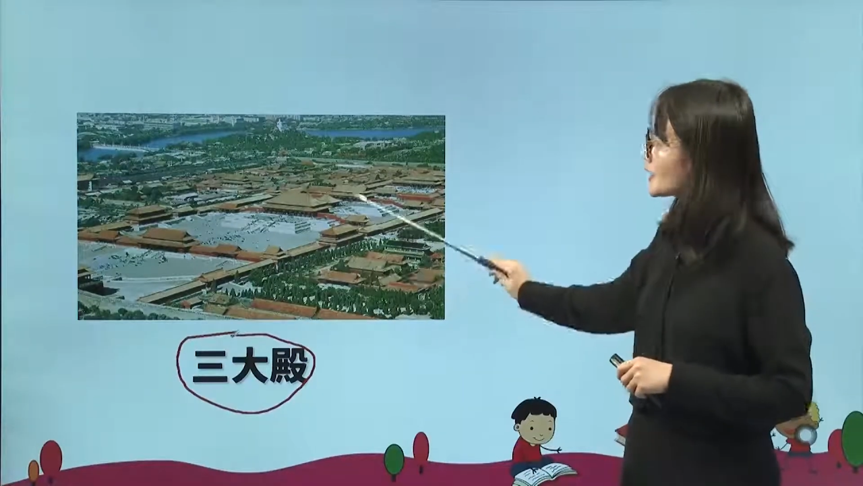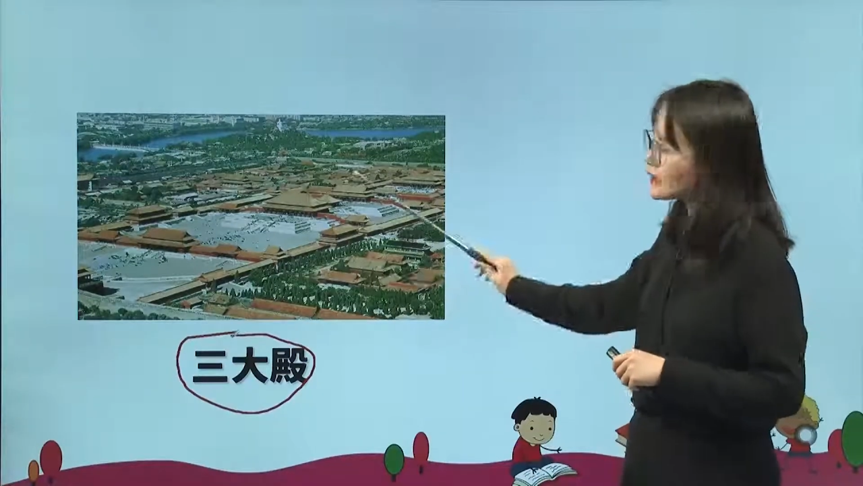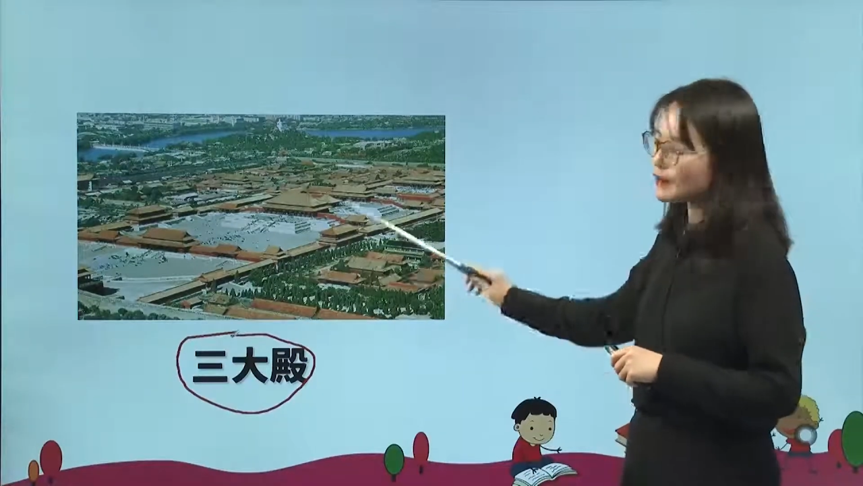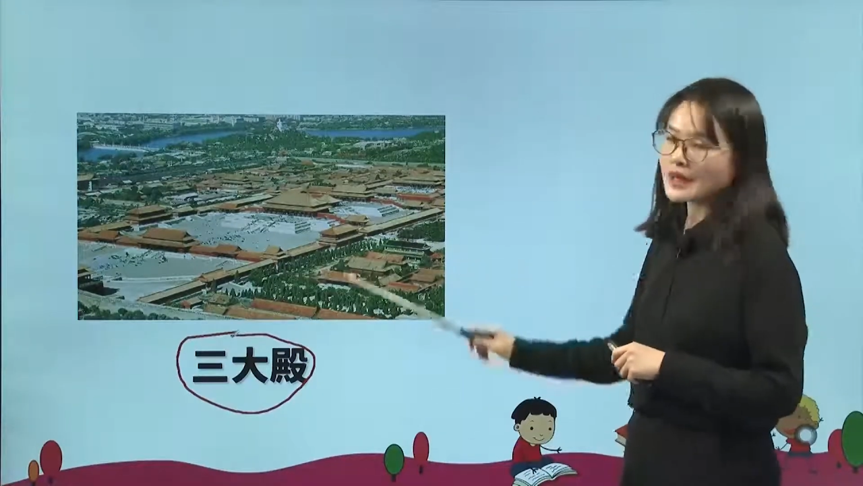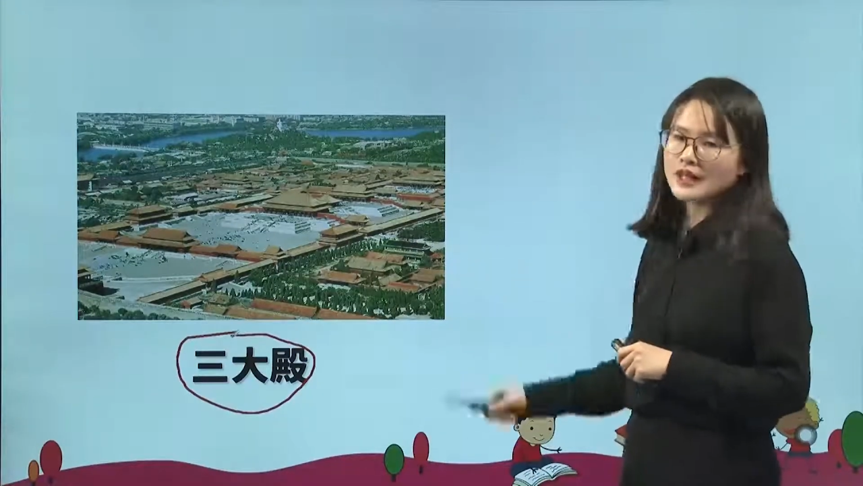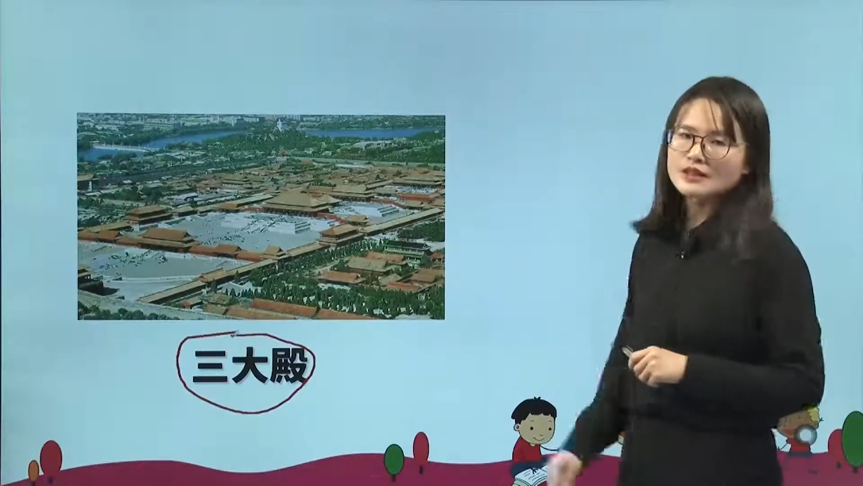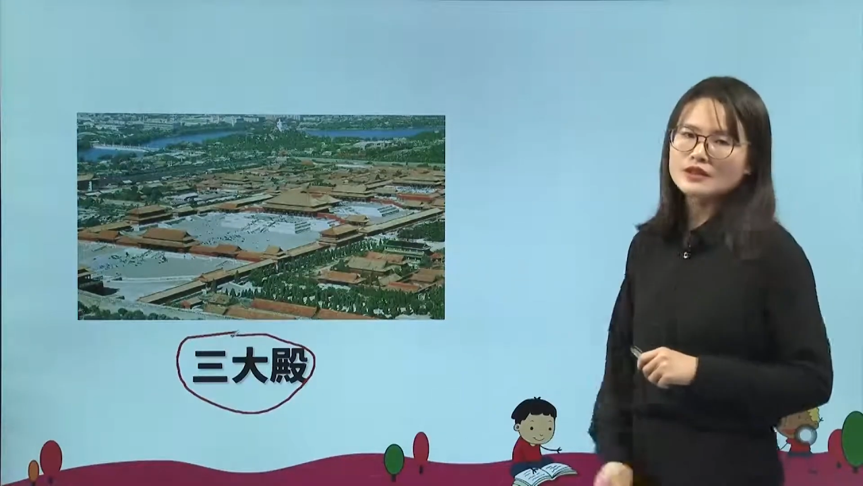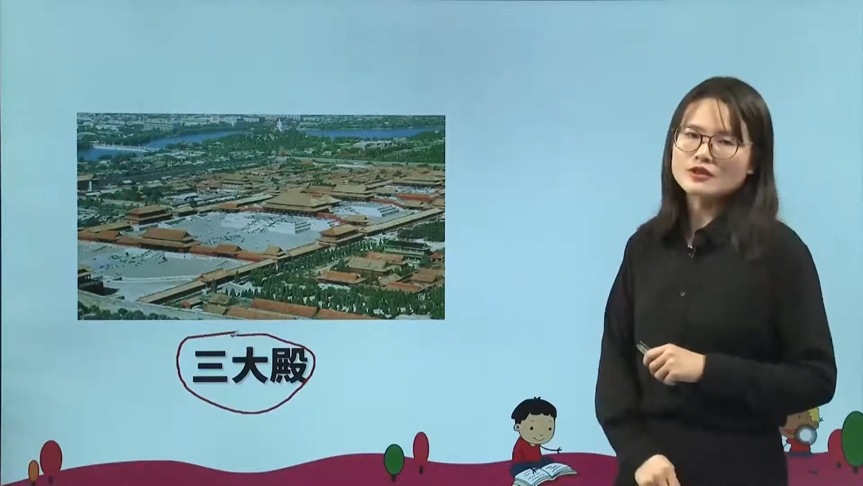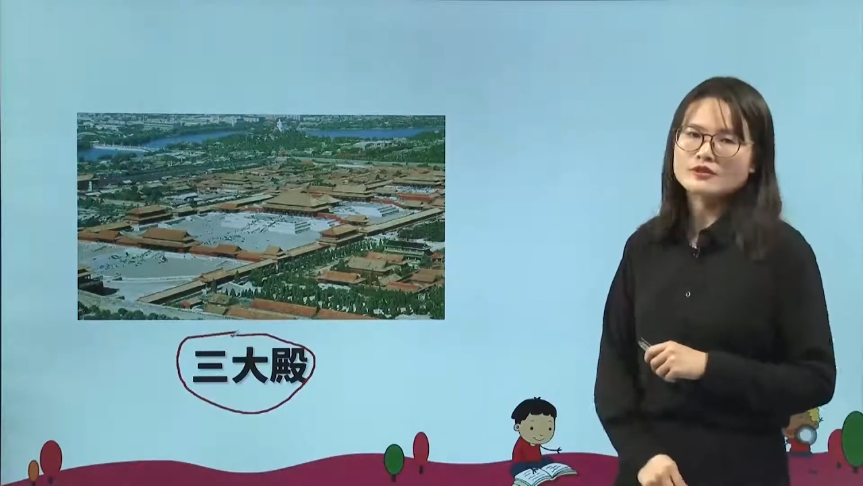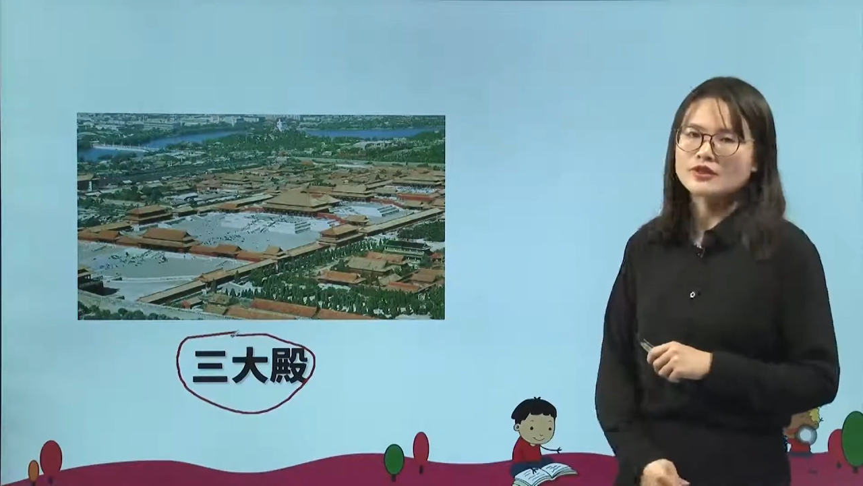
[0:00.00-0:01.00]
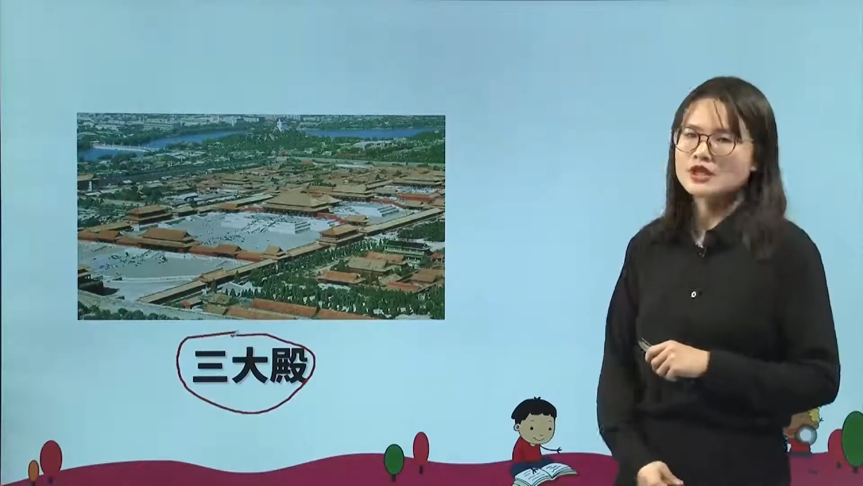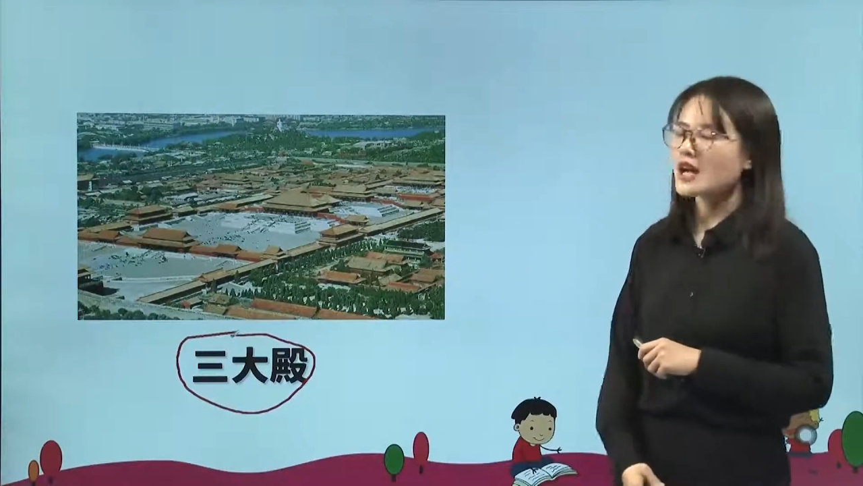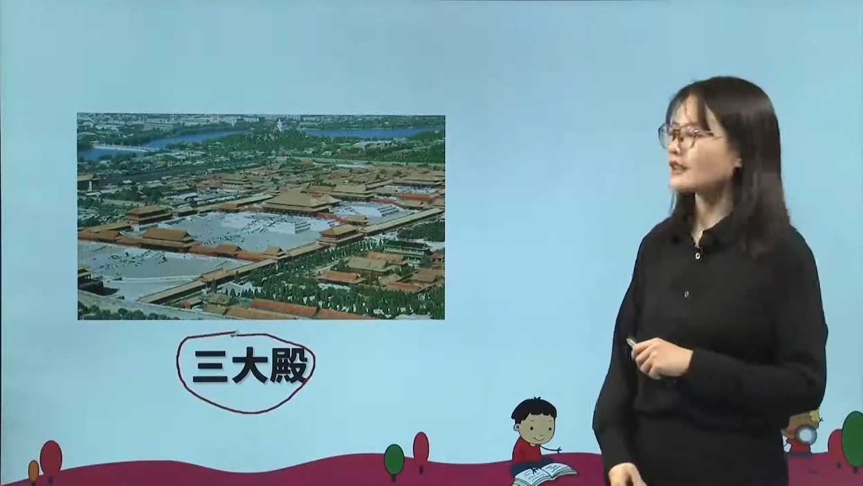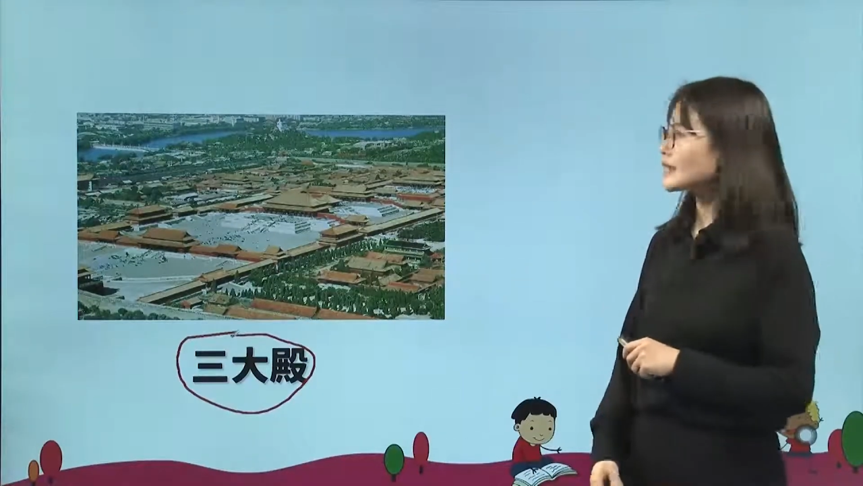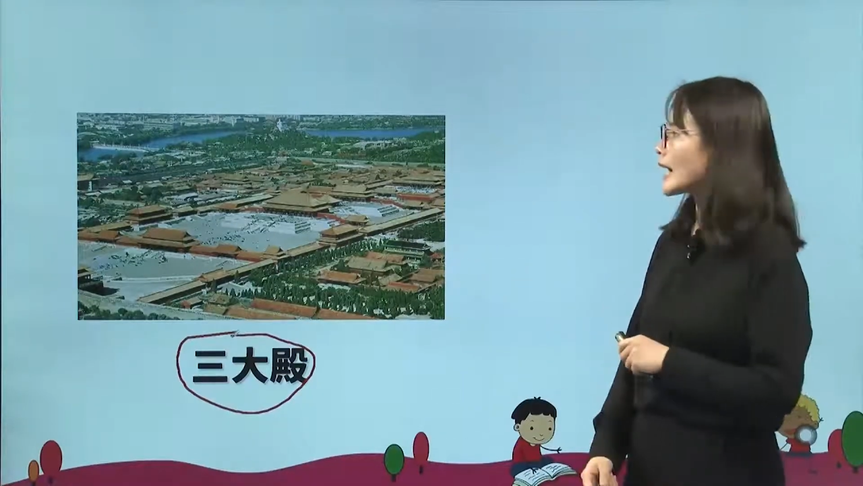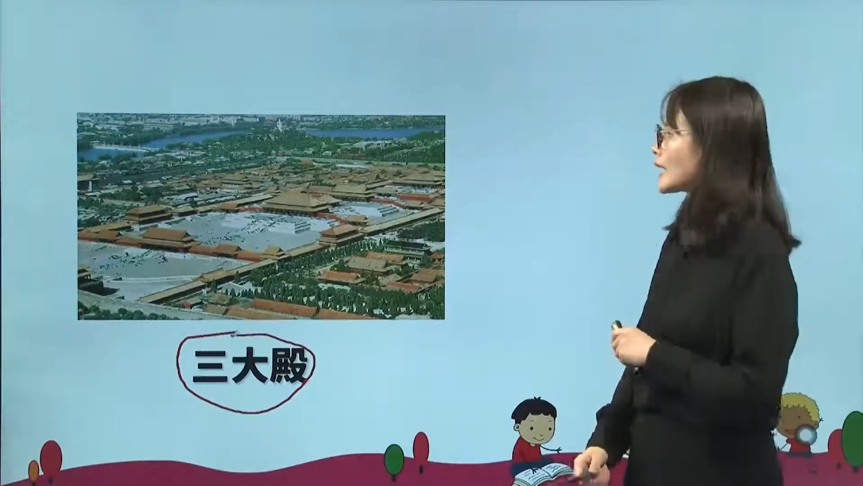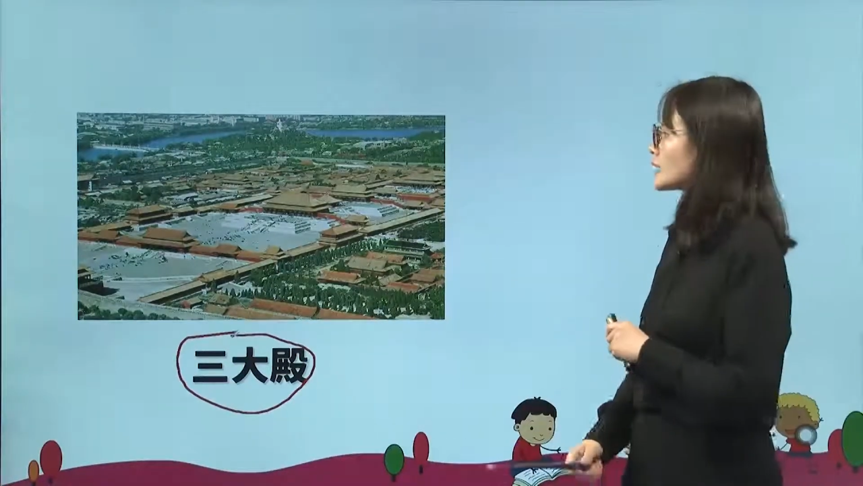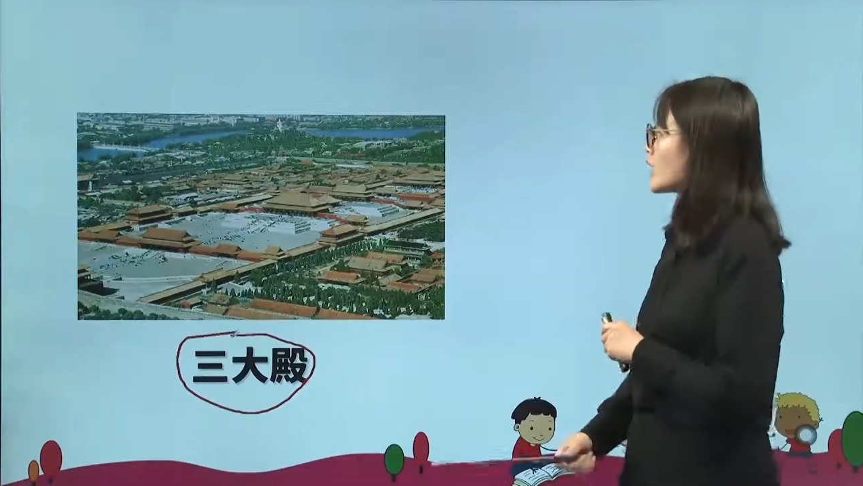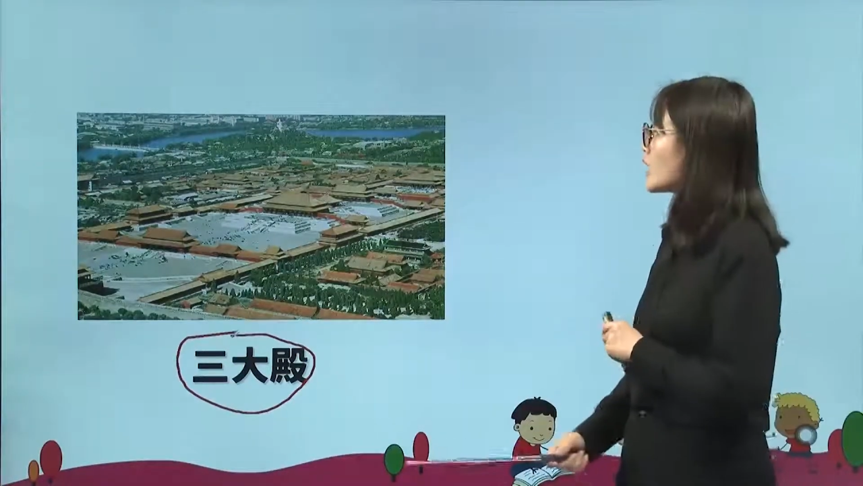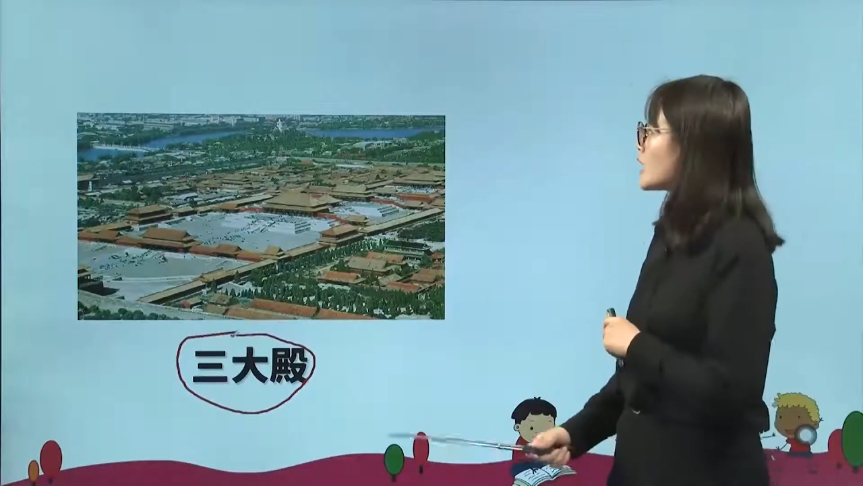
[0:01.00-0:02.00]
它的面积是非常大
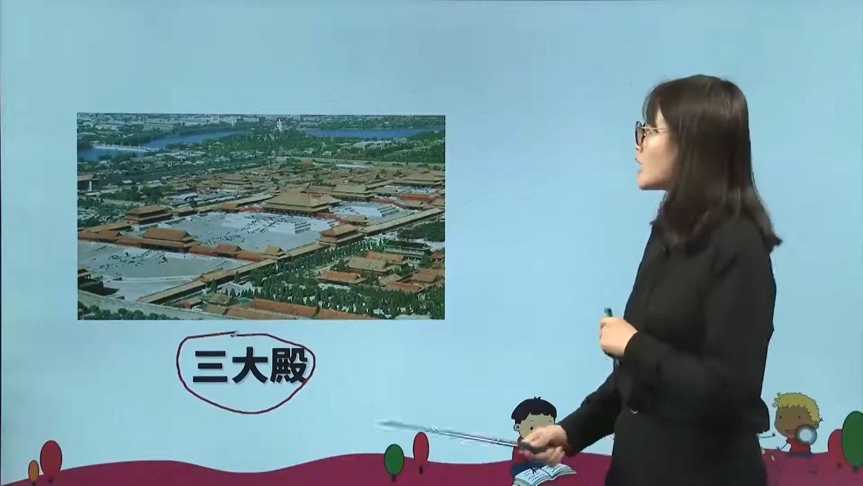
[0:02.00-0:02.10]
的，